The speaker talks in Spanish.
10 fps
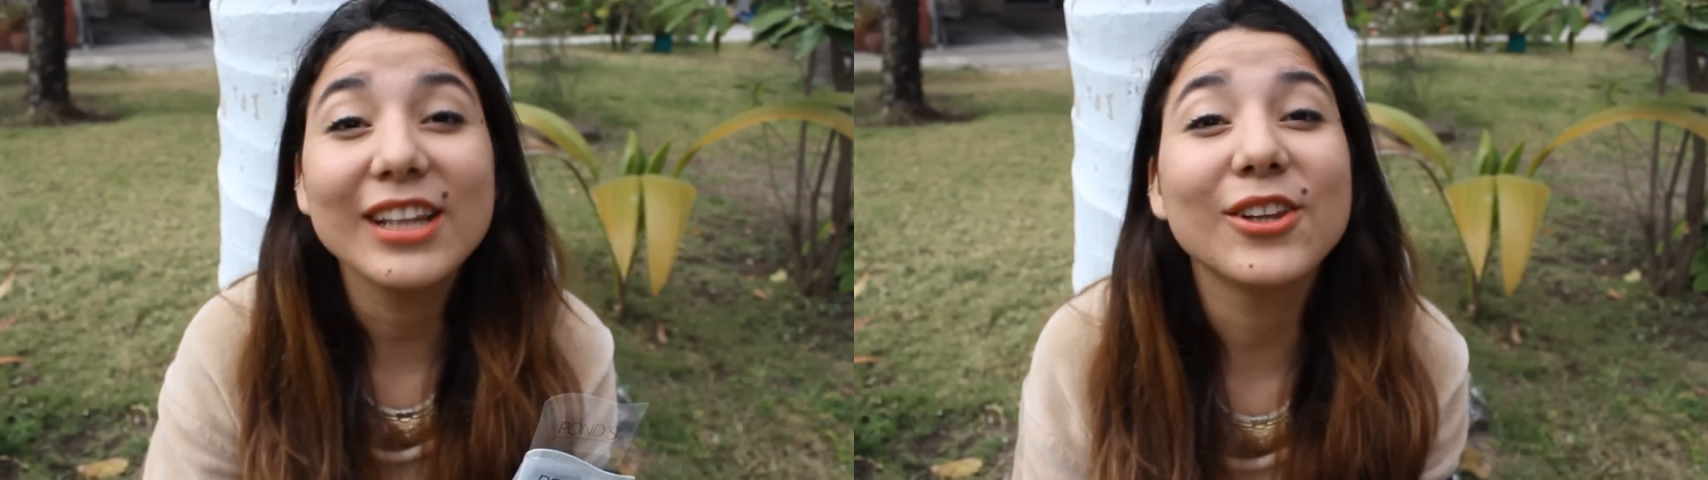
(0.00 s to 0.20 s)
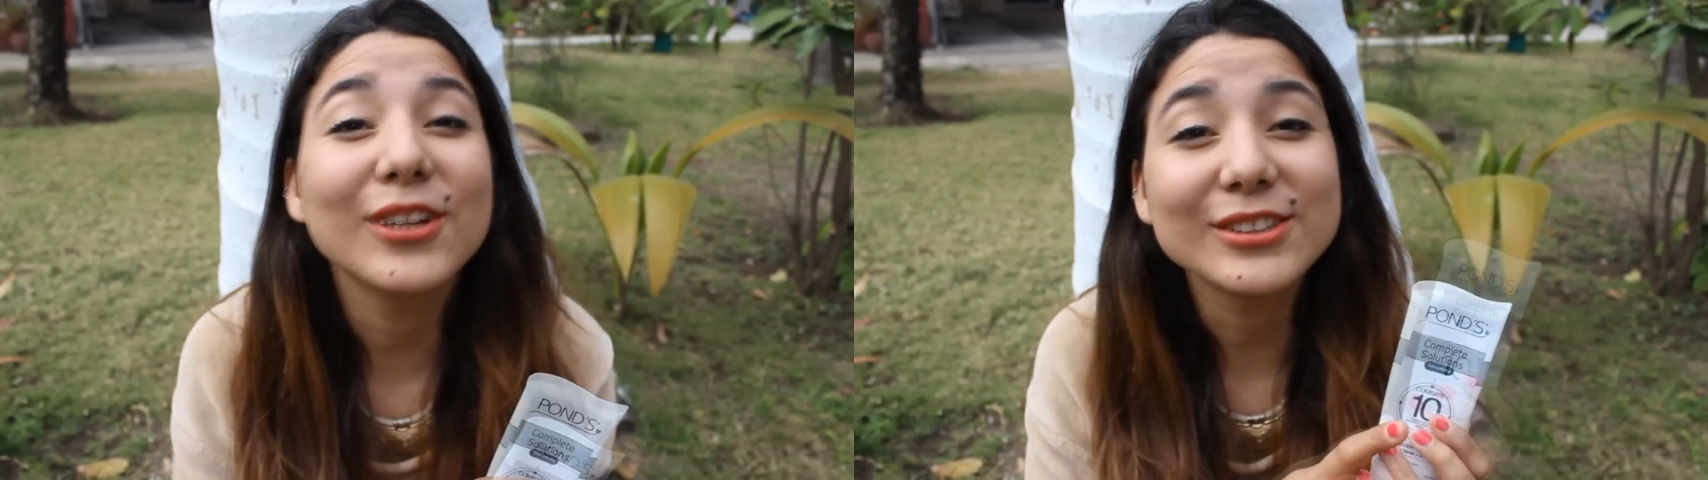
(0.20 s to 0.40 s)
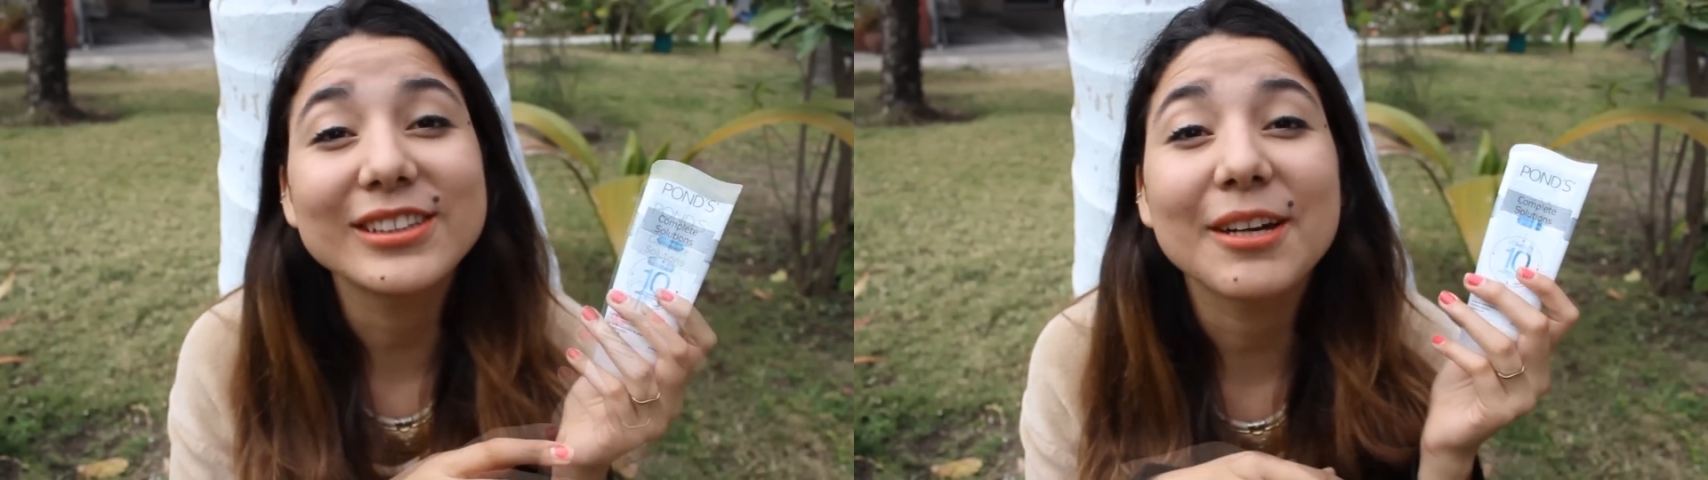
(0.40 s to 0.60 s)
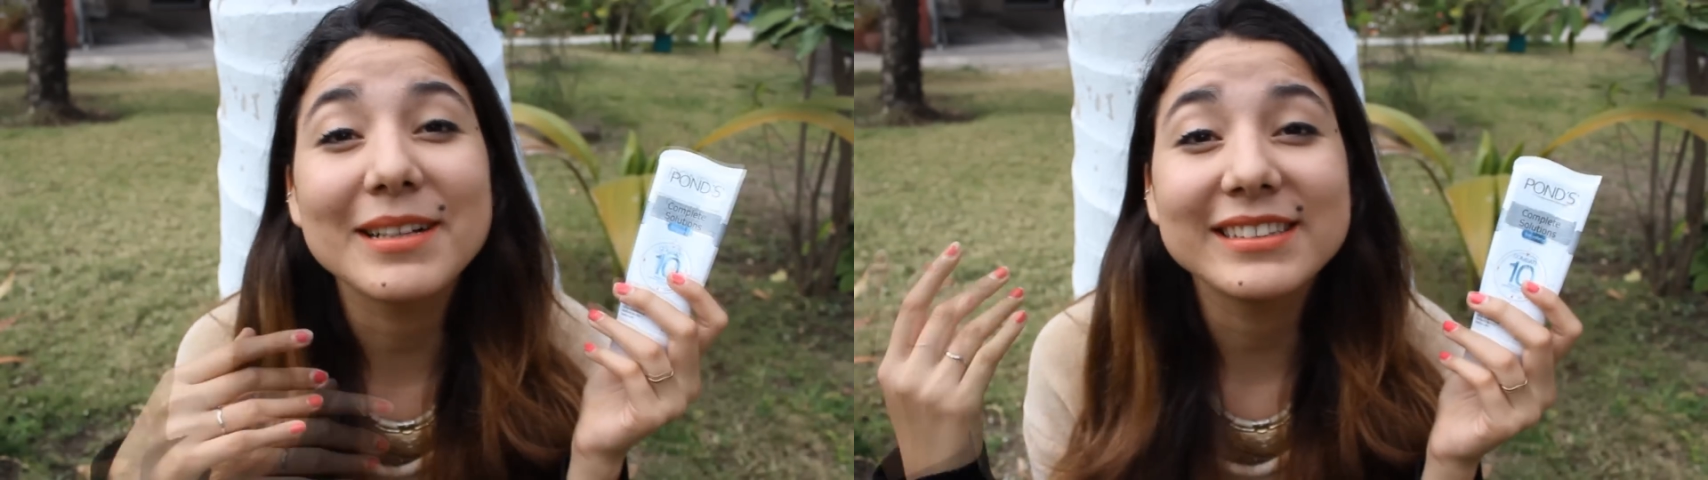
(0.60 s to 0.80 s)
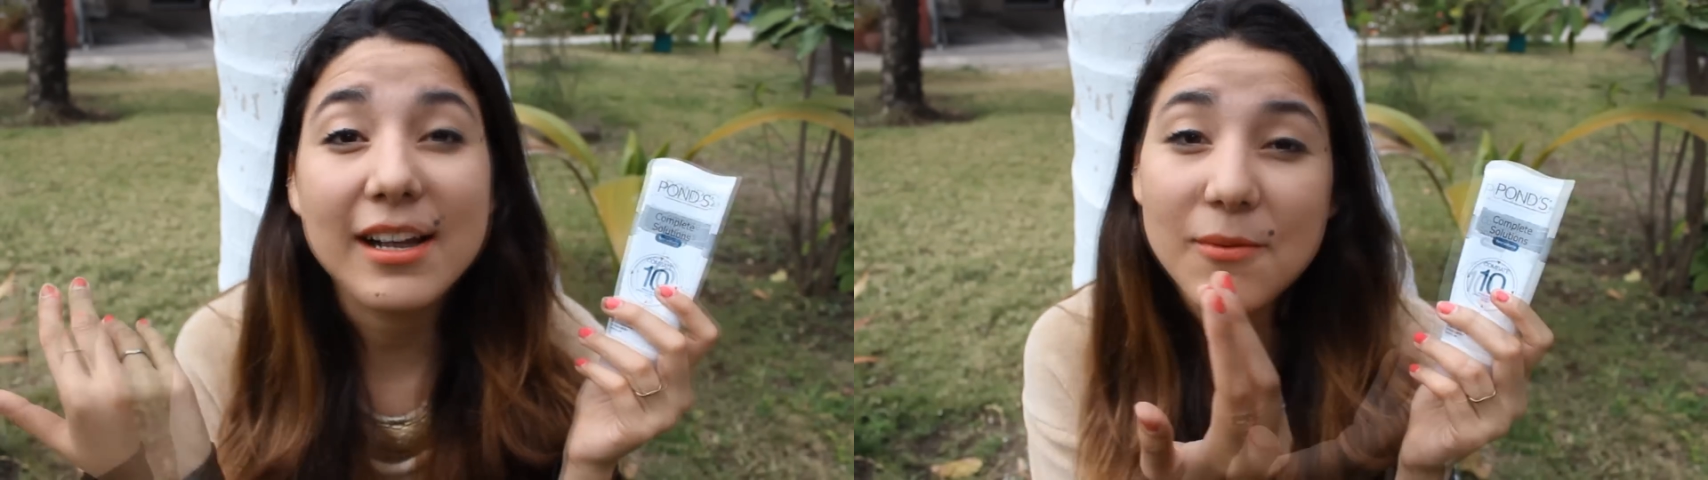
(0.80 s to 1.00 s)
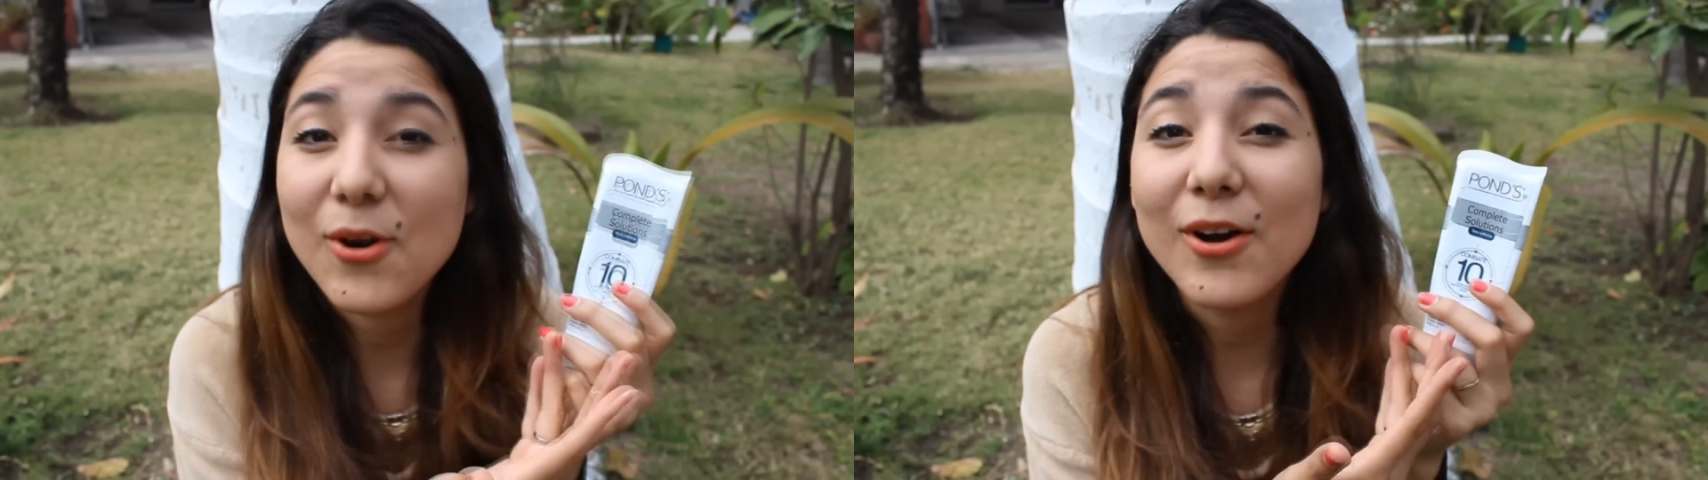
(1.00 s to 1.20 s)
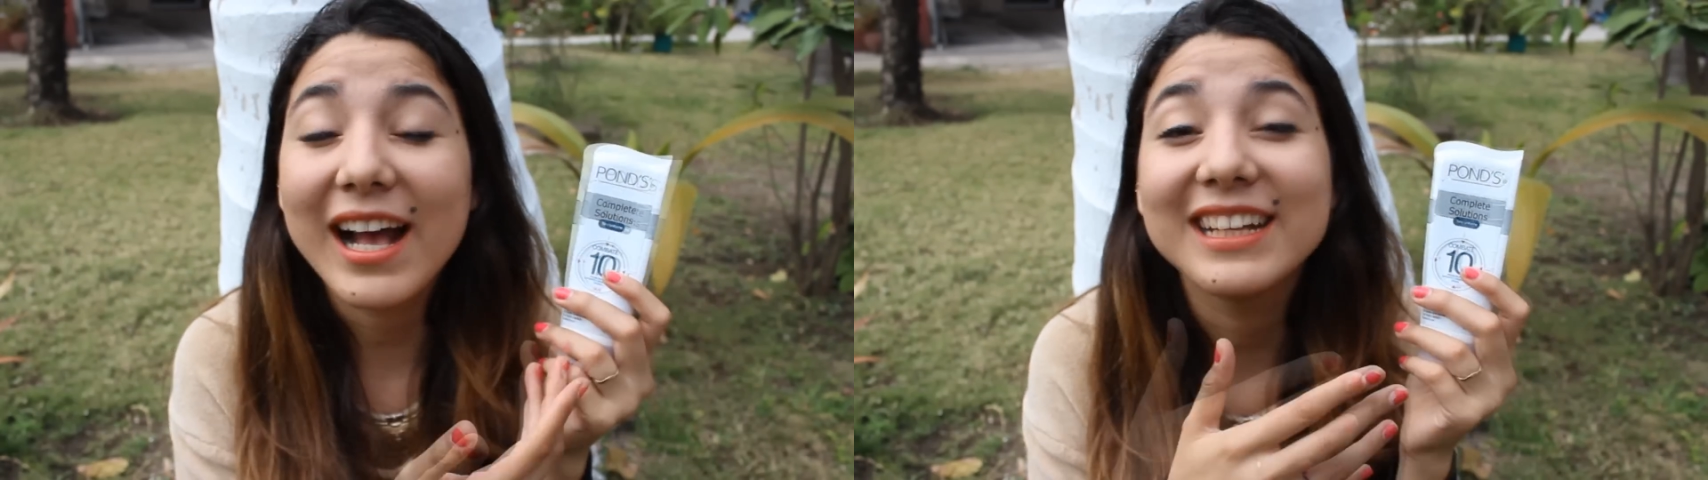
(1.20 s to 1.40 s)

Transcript: y todo eso a través del blog,